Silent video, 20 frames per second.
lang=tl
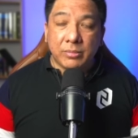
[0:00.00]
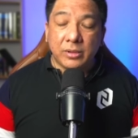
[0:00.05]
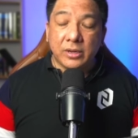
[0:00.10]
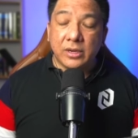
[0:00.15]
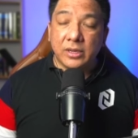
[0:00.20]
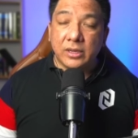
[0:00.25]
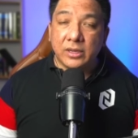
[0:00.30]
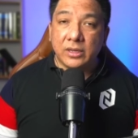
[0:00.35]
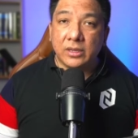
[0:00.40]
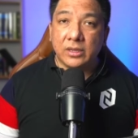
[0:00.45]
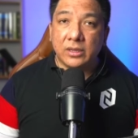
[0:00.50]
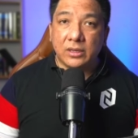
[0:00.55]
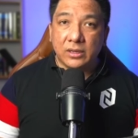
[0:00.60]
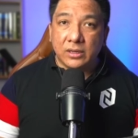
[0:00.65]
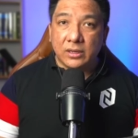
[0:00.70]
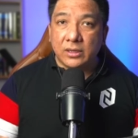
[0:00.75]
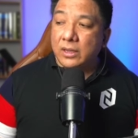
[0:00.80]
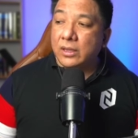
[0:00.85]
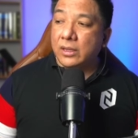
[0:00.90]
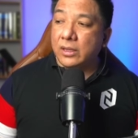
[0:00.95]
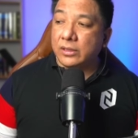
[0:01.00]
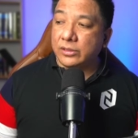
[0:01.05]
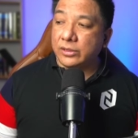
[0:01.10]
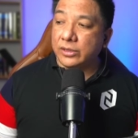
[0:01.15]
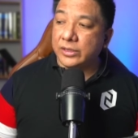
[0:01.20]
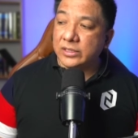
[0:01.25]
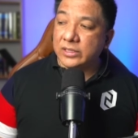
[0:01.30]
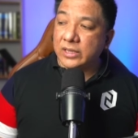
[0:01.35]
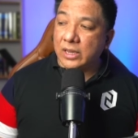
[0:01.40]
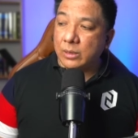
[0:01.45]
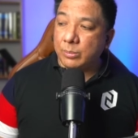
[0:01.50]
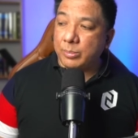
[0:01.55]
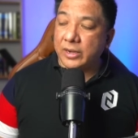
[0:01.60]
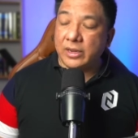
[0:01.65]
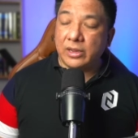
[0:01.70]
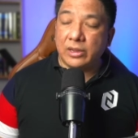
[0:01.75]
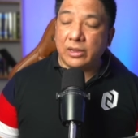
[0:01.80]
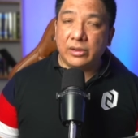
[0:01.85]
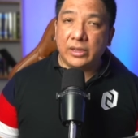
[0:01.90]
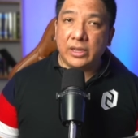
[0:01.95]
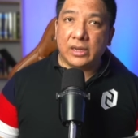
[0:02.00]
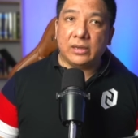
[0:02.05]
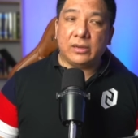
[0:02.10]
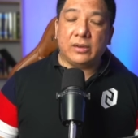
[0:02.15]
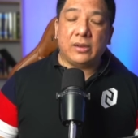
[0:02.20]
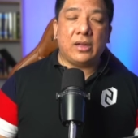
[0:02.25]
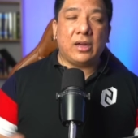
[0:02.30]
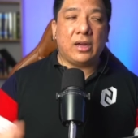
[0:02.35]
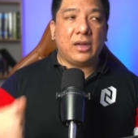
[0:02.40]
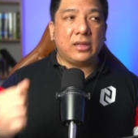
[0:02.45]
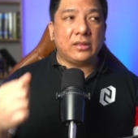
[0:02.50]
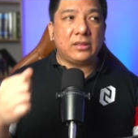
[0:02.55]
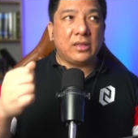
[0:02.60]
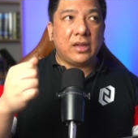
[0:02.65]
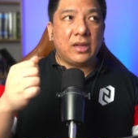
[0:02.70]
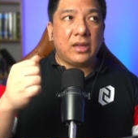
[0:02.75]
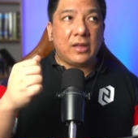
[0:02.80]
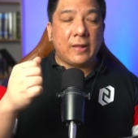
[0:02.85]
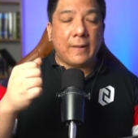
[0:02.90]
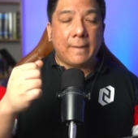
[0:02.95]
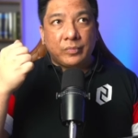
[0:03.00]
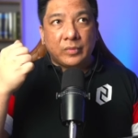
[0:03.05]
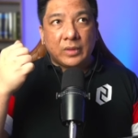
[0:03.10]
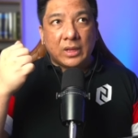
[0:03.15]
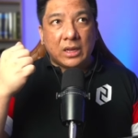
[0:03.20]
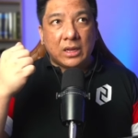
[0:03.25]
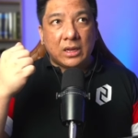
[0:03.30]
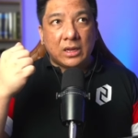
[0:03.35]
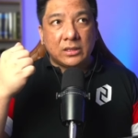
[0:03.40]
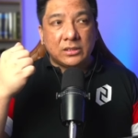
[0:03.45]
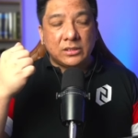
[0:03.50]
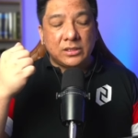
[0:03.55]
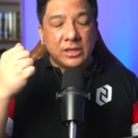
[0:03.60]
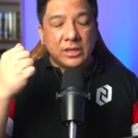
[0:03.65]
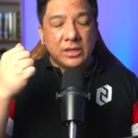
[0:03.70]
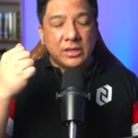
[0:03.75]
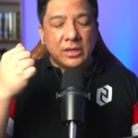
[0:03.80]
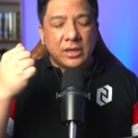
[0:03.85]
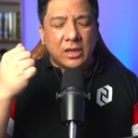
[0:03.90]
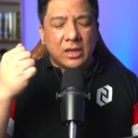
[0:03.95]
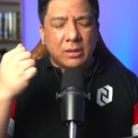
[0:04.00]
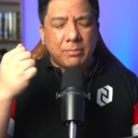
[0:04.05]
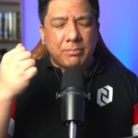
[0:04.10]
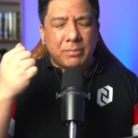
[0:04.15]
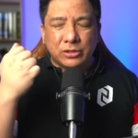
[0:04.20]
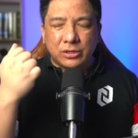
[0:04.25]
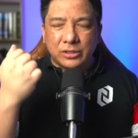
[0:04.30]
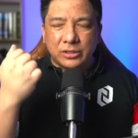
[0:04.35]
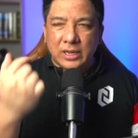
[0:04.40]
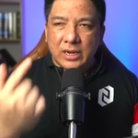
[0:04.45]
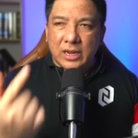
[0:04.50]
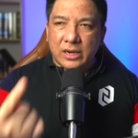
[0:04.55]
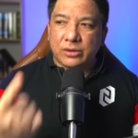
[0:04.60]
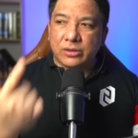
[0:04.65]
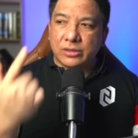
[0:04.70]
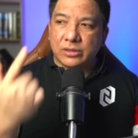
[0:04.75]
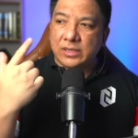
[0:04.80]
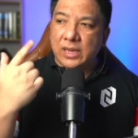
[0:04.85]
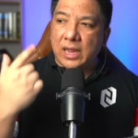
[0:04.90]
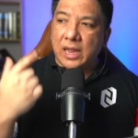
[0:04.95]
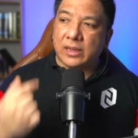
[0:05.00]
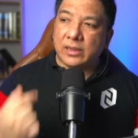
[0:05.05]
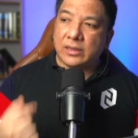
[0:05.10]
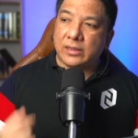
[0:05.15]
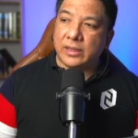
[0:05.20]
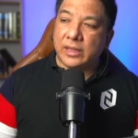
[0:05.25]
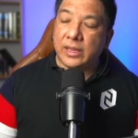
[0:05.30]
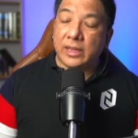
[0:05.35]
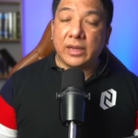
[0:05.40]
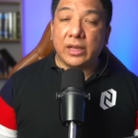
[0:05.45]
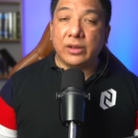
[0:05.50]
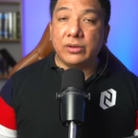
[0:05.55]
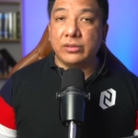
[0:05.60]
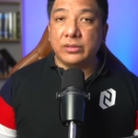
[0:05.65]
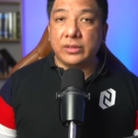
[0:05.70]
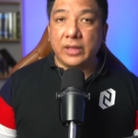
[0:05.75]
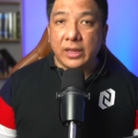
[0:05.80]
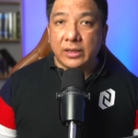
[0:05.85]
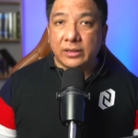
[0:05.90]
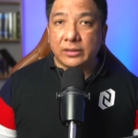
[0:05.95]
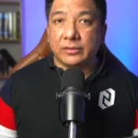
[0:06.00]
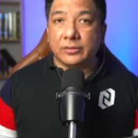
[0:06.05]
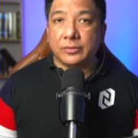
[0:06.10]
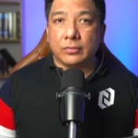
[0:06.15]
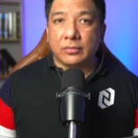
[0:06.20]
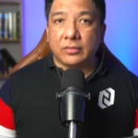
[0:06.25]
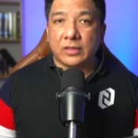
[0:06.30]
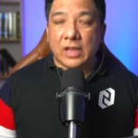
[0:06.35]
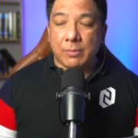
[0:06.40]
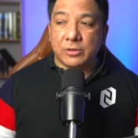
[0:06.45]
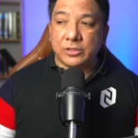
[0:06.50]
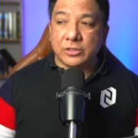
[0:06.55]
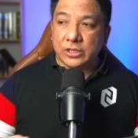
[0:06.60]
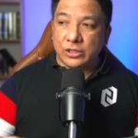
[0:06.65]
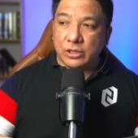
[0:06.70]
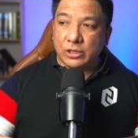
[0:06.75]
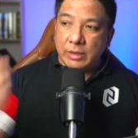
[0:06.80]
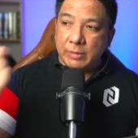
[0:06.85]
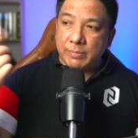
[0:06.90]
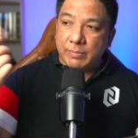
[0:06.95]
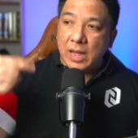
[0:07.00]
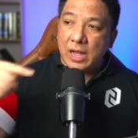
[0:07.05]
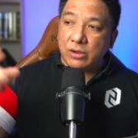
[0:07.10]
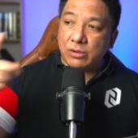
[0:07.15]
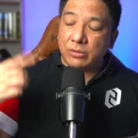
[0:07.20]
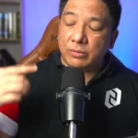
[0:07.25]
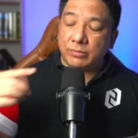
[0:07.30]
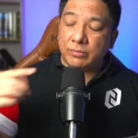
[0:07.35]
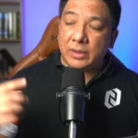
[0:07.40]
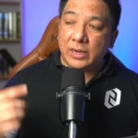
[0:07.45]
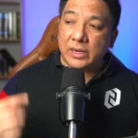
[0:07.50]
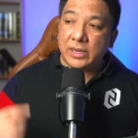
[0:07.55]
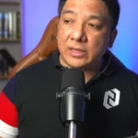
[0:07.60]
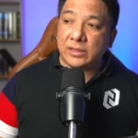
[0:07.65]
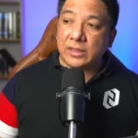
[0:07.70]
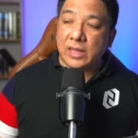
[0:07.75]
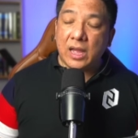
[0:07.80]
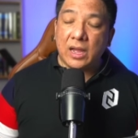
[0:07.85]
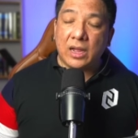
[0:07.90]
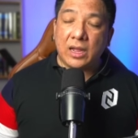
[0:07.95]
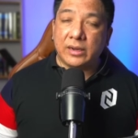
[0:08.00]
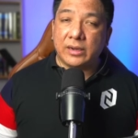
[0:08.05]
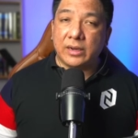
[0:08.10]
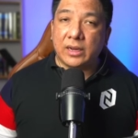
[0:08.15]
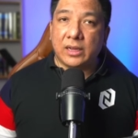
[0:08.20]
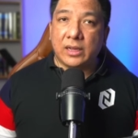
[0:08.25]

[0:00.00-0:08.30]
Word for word: ni Attorney Sal Panelo yan. At uh, uh, si uh, Bato de la Rosa, eh ganun din. Tapos ito may bagong balita nga na